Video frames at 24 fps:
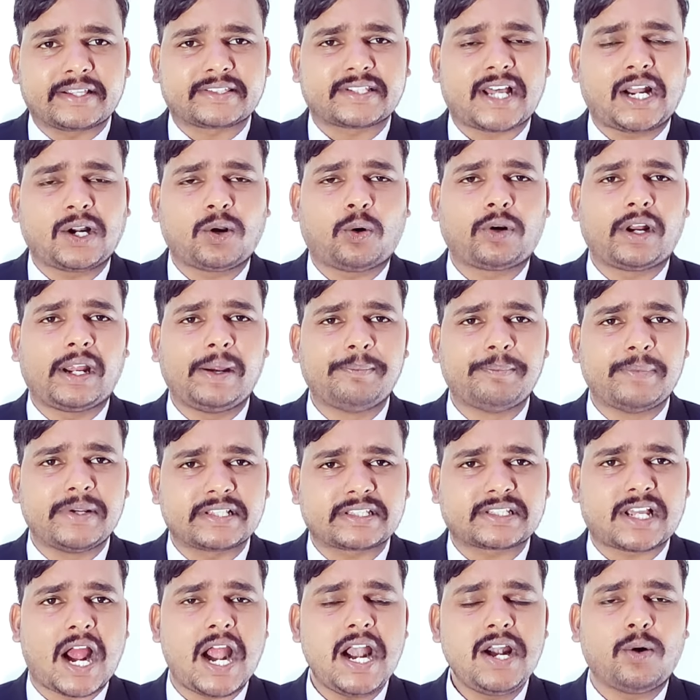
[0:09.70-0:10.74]
परेशान हो रहे हैं
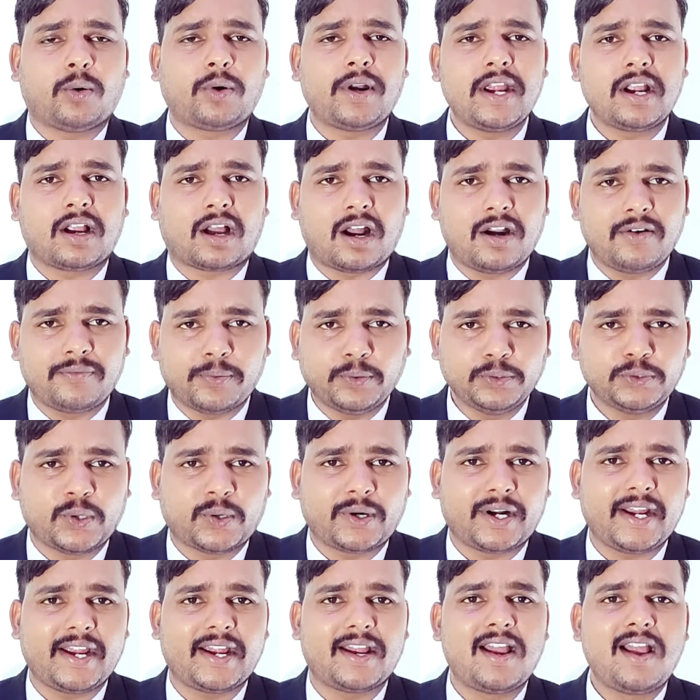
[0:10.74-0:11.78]
मिसगाइड हो रहे हैं कंफ्यूज हो
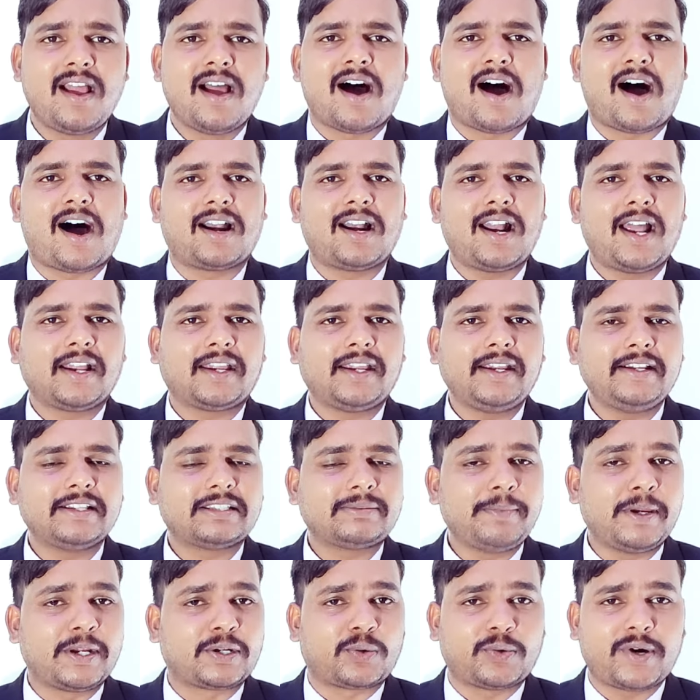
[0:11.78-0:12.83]
रहे हैं हालांकि
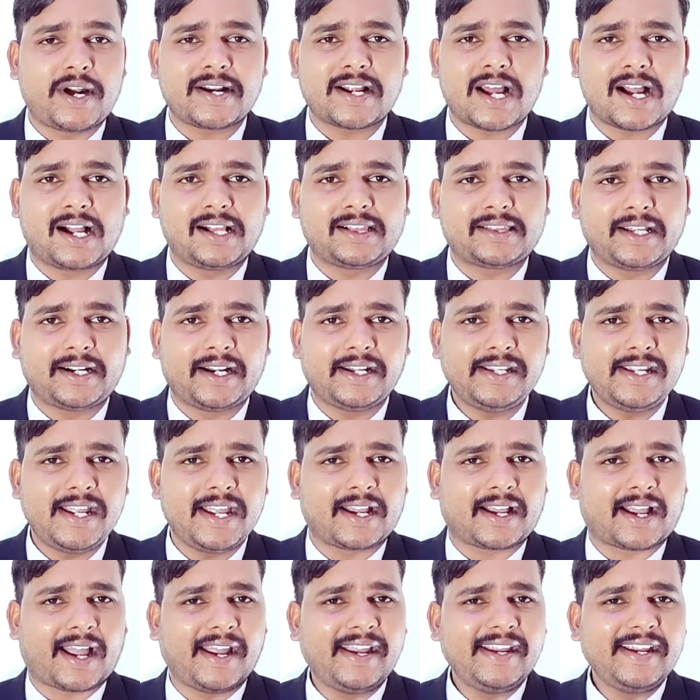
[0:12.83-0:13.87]
इसमें स्टूडेंट का गलती नहीं है
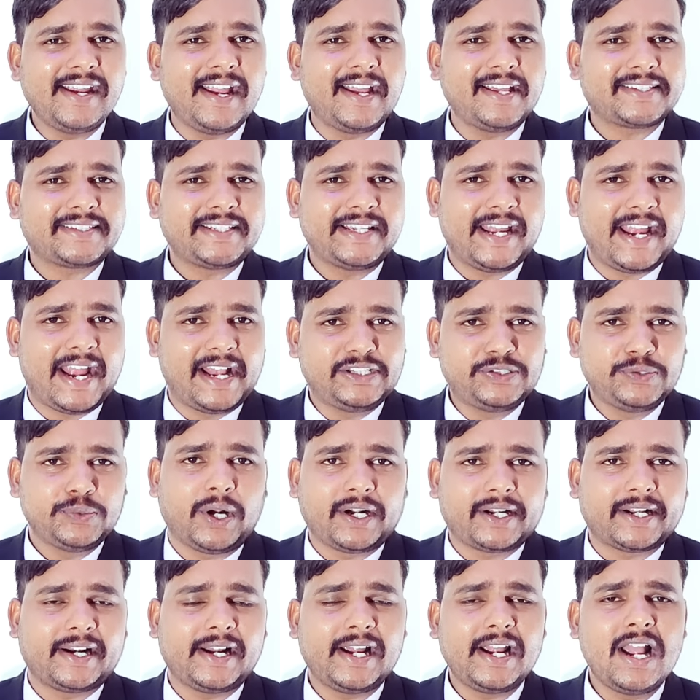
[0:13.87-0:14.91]
कई ऐसे
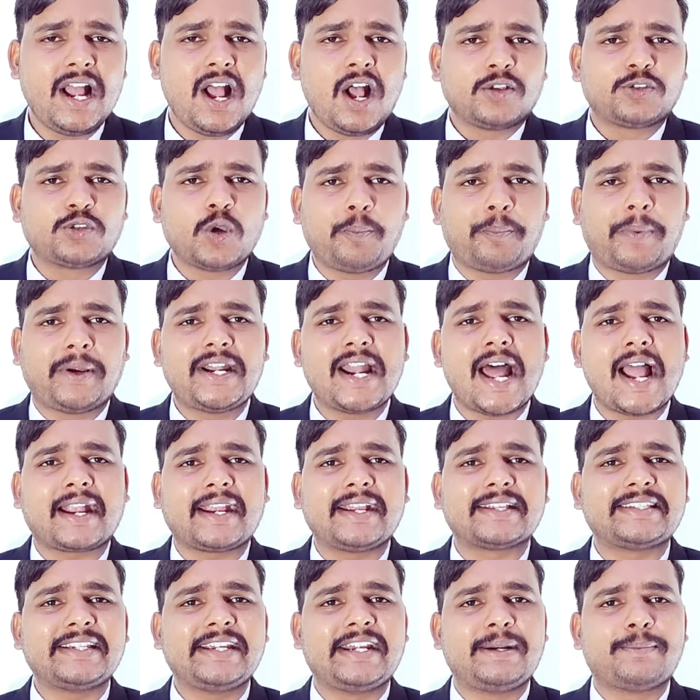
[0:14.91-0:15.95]
एजुकेटर हैं जो बिना
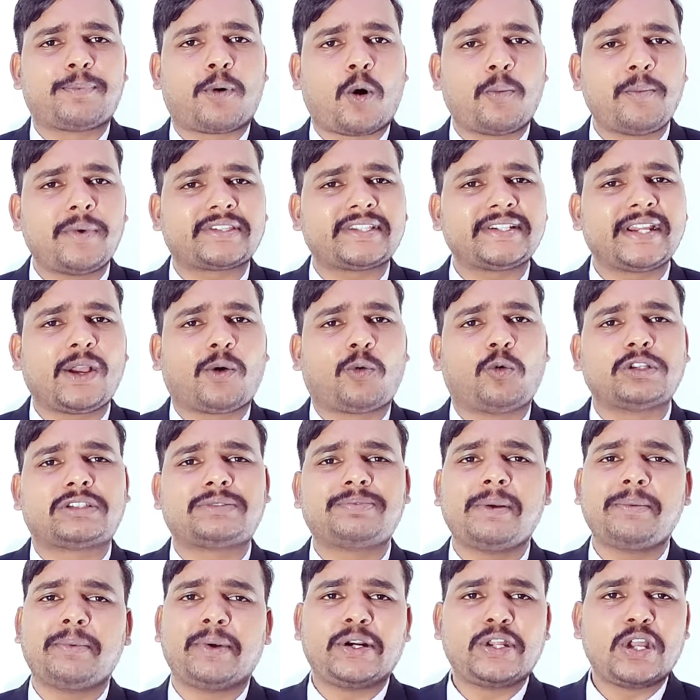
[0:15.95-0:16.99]
किसी इंफॉर्मेशन के कुछ
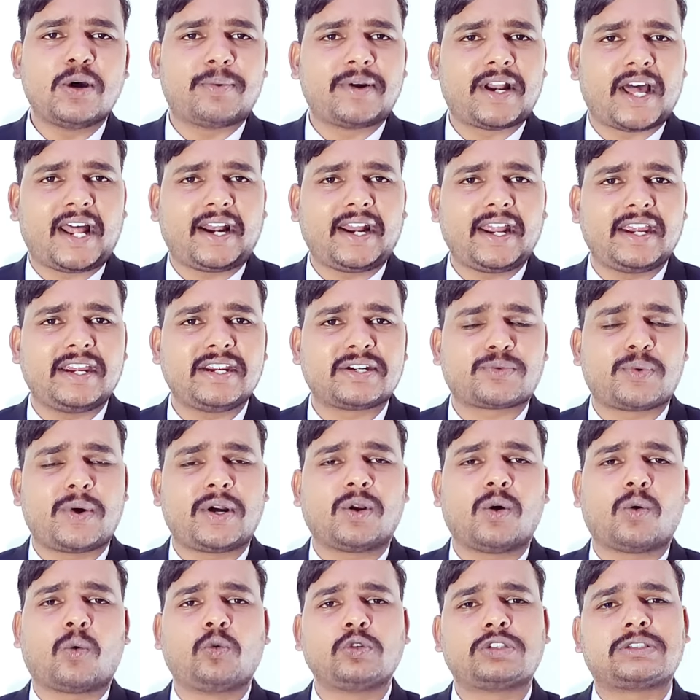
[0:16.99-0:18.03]
भी वीडियो बना रहे हैं स्टूडेंट
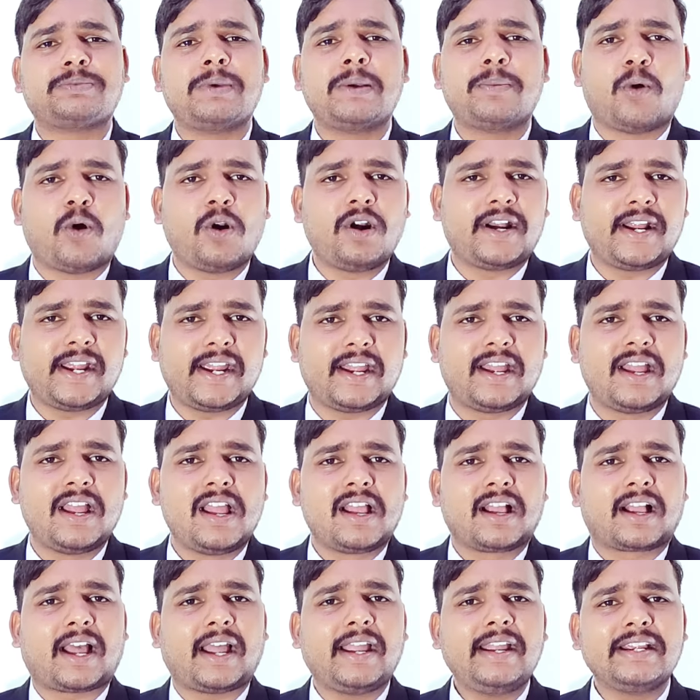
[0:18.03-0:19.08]
को कुछ भी बोल रहे
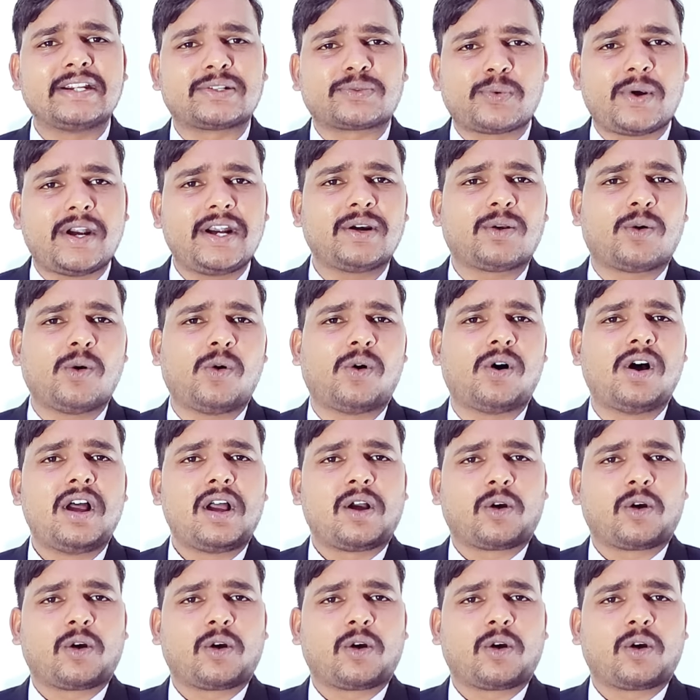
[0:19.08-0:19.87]
हैं कई स्टूडेंट को